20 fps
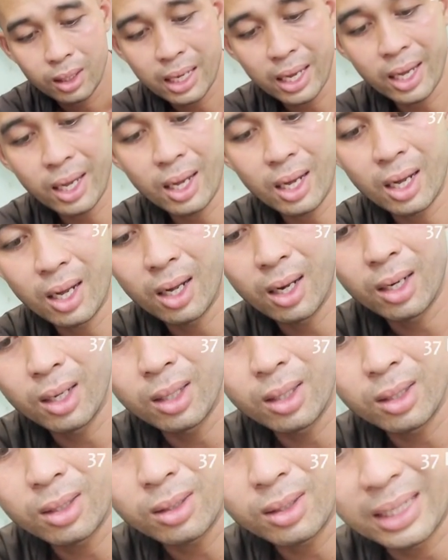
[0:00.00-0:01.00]
cái
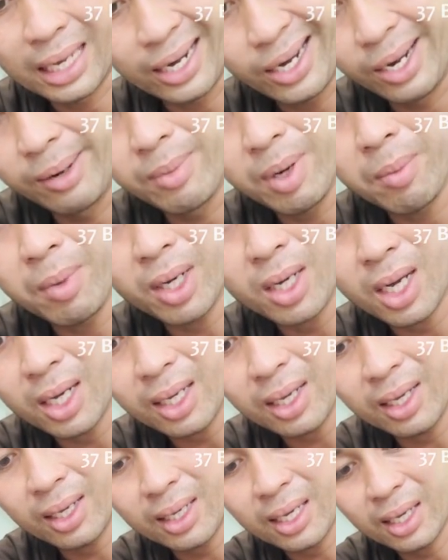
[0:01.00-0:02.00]
uh, stream nó mới
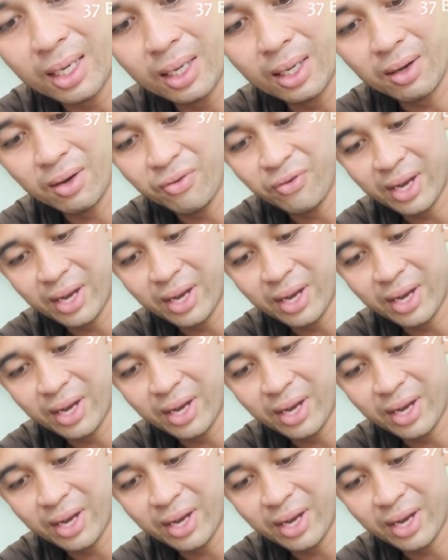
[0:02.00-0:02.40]
có cái cái